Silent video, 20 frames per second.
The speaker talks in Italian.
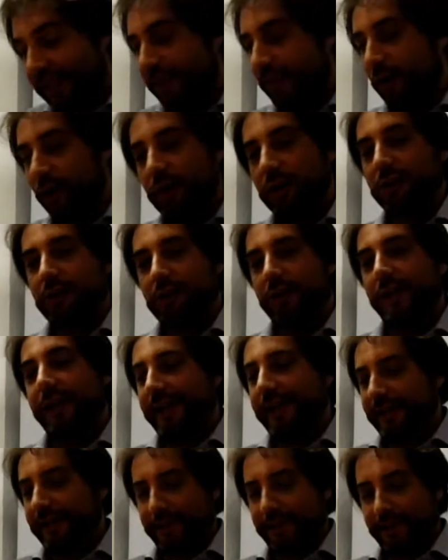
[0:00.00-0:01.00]
No, no,
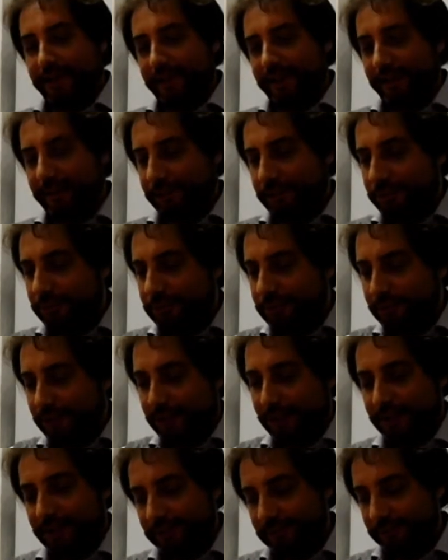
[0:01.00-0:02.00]
è
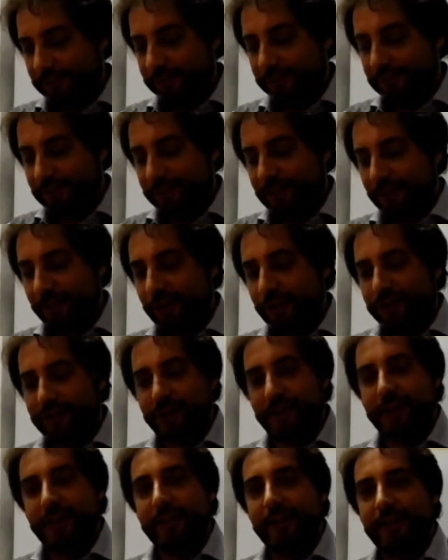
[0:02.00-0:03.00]
una, una
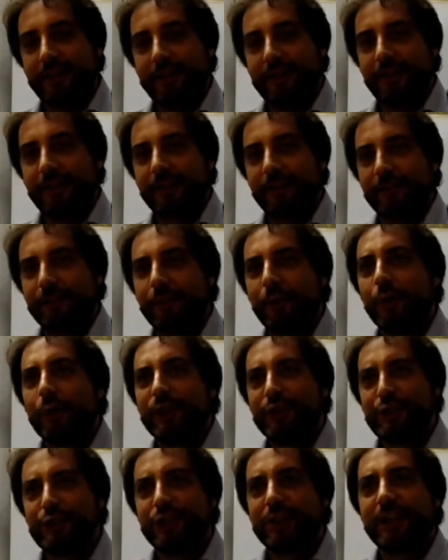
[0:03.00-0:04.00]
cosa
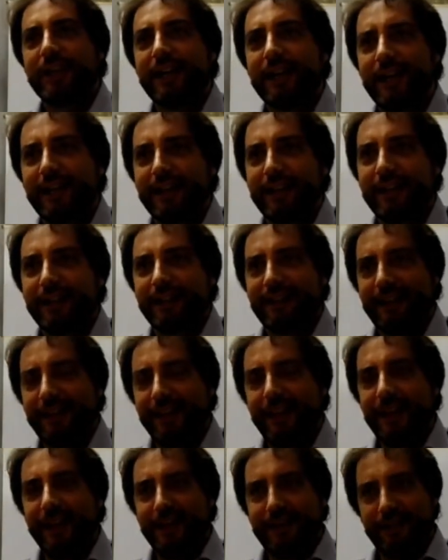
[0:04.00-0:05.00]
originale
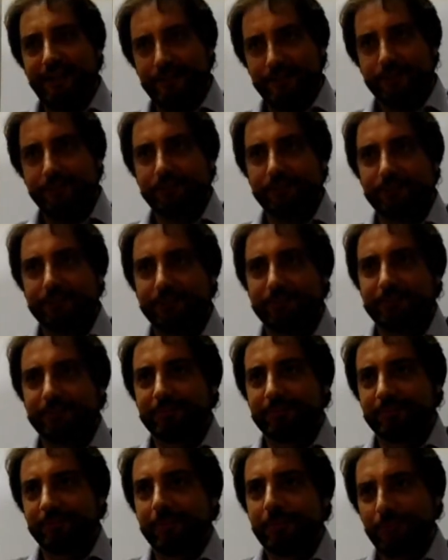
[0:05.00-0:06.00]
e anche un
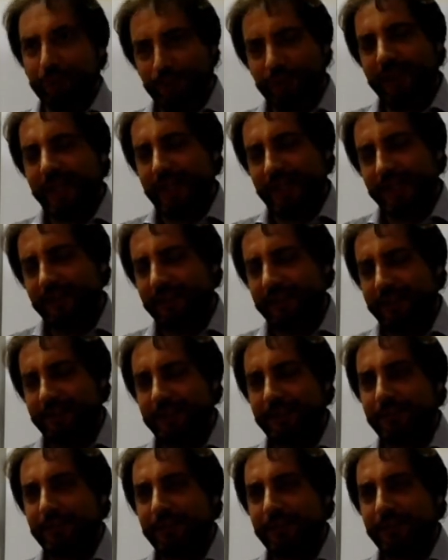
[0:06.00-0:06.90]
importante.